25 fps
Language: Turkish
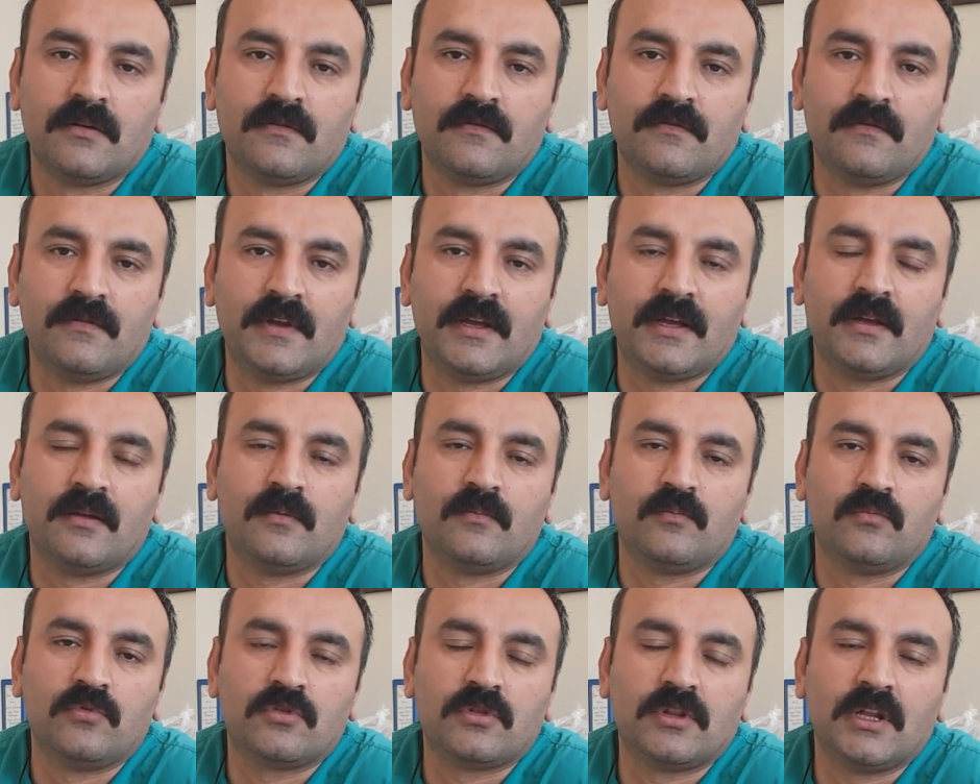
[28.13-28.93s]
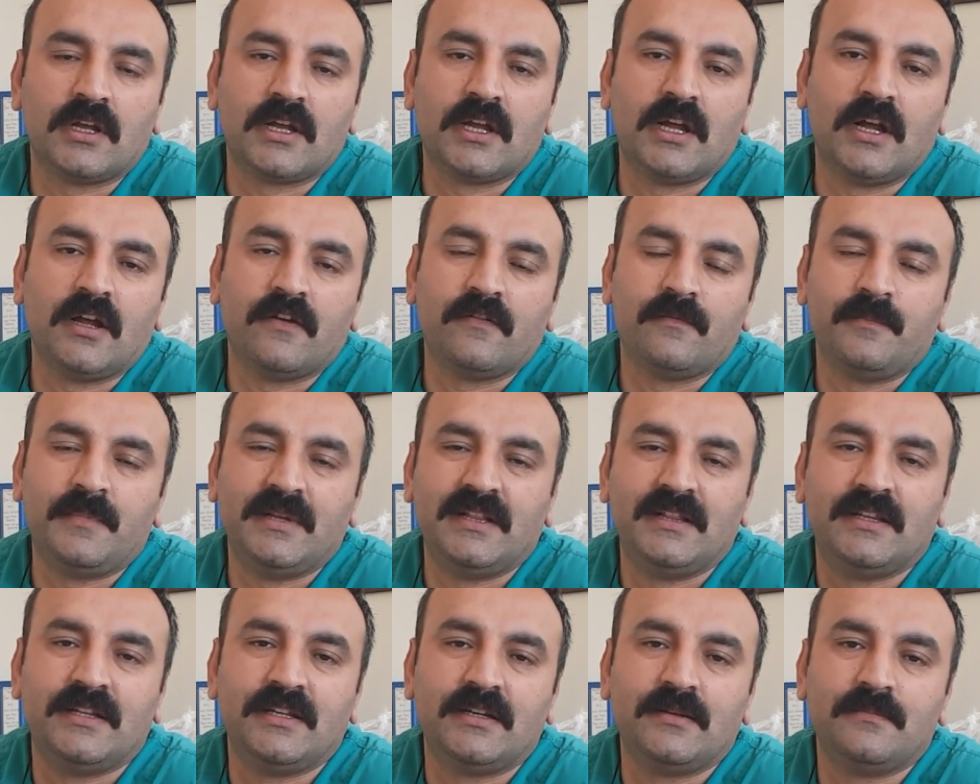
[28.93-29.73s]
ve mutlaka
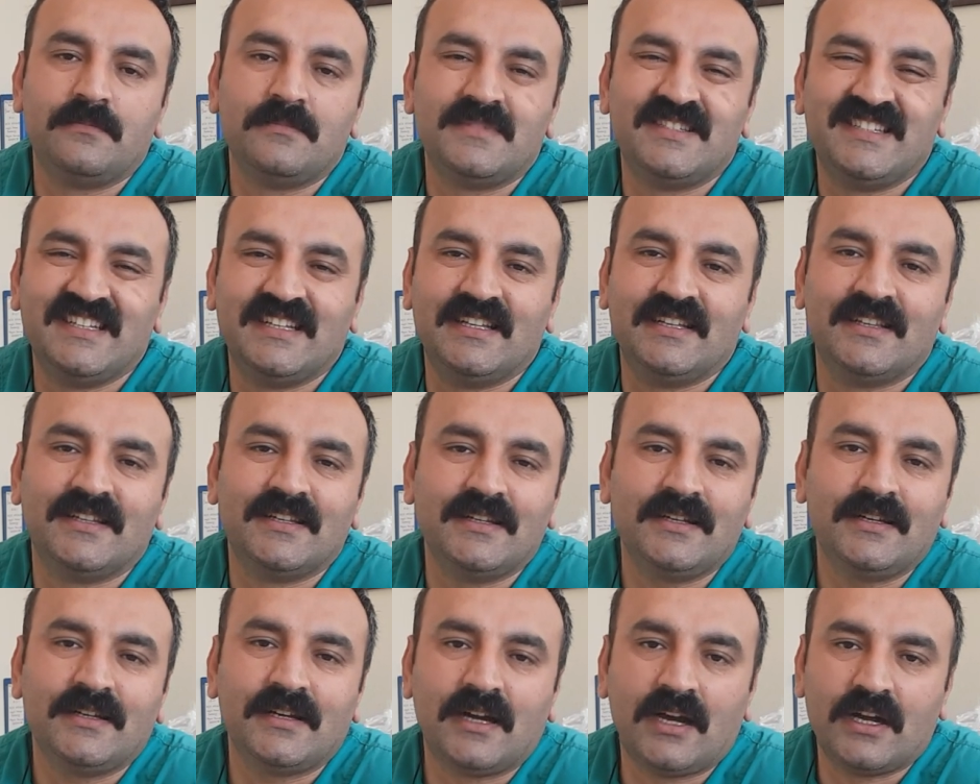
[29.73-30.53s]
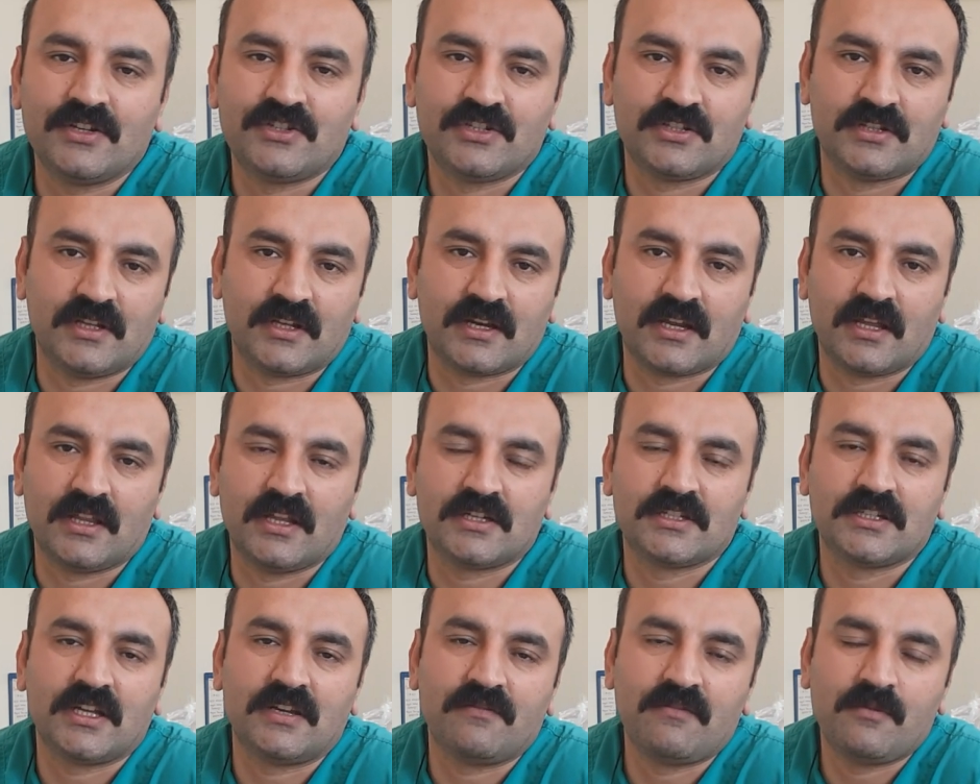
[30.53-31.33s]
bildirim zilini açın
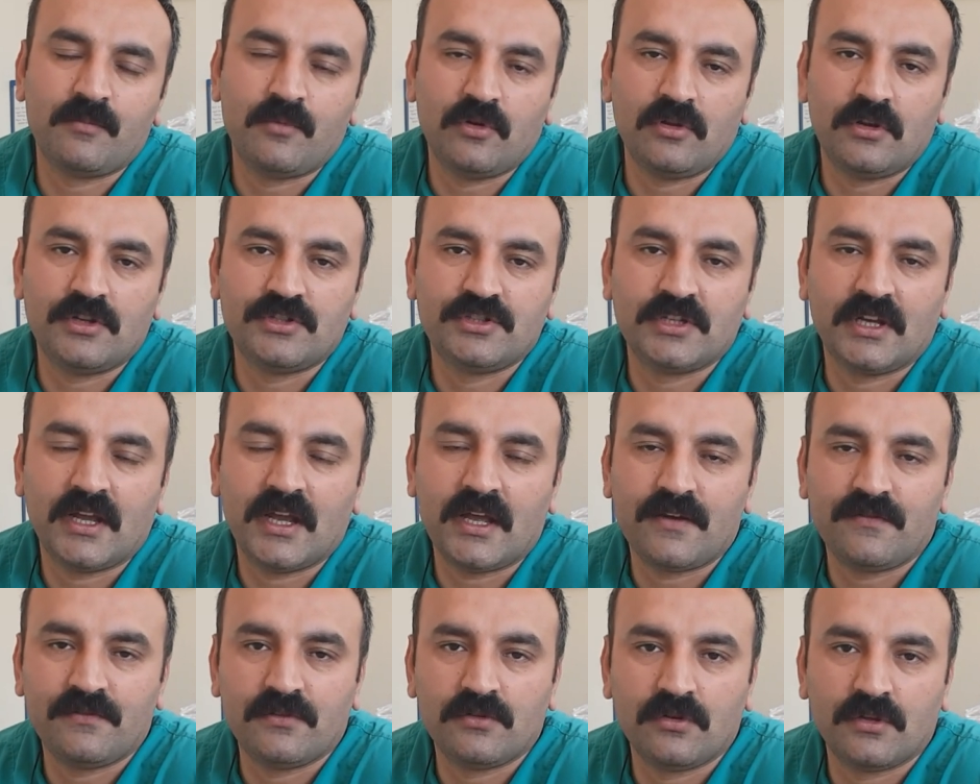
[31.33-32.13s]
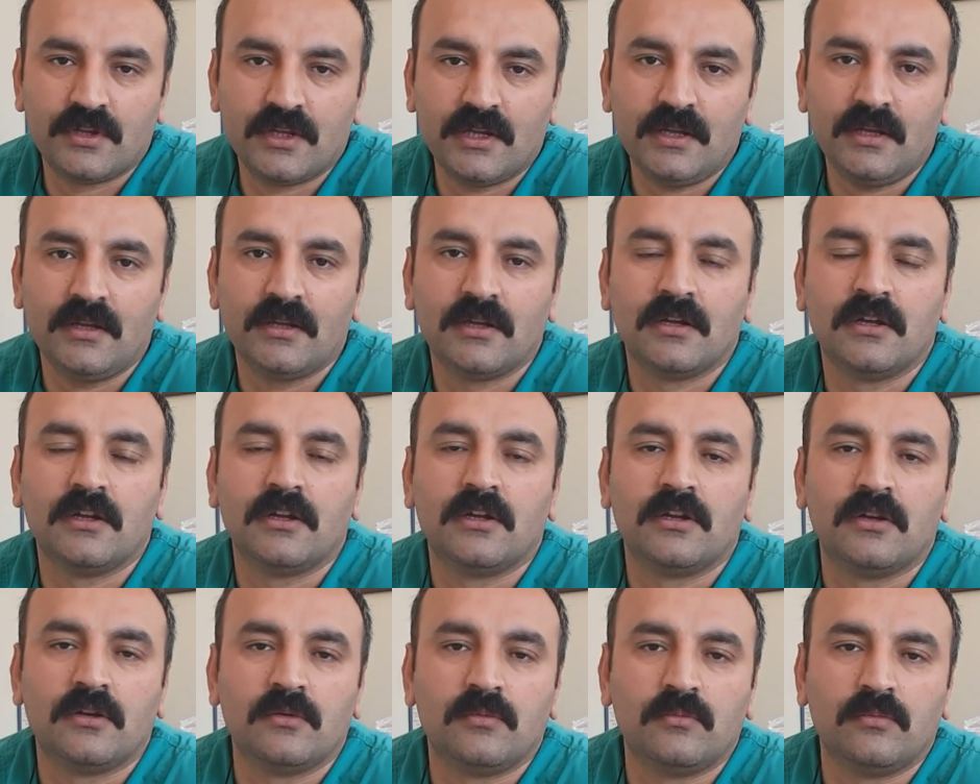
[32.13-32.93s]
arkadaşlar ve böylece her videoda
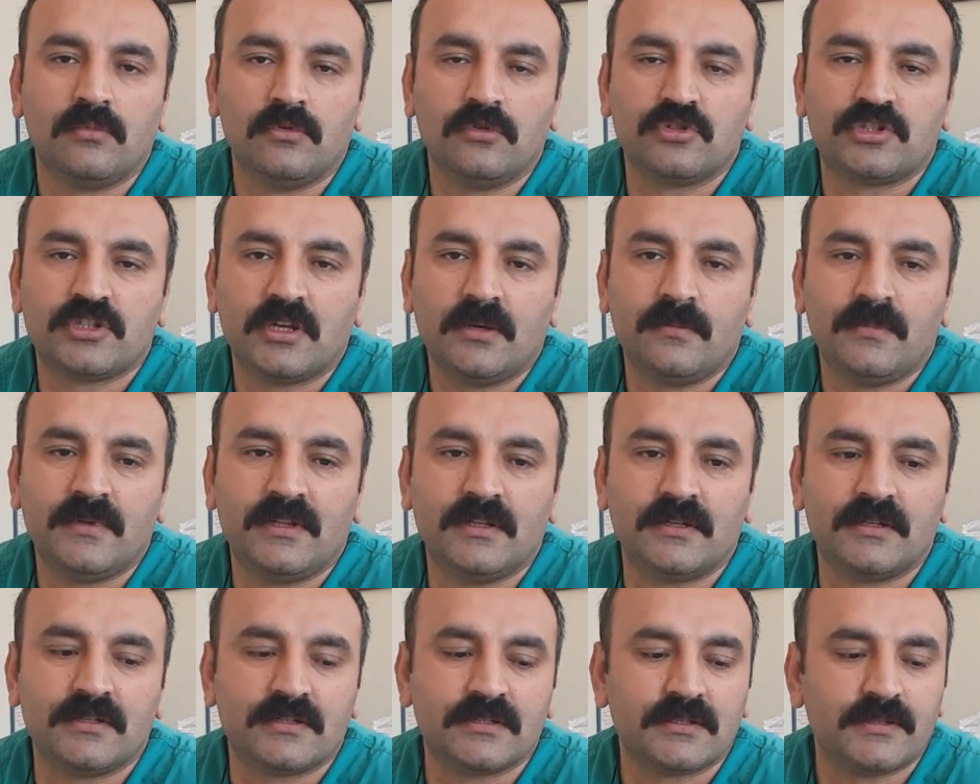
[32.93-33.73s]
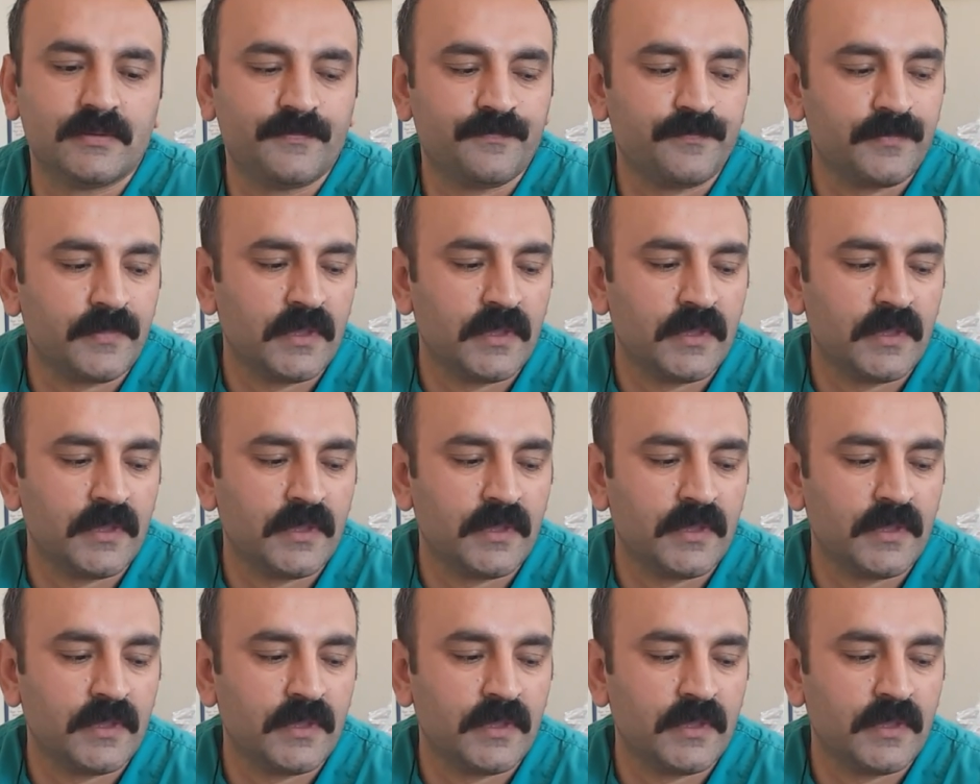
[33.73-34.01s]
buluşabiliriz.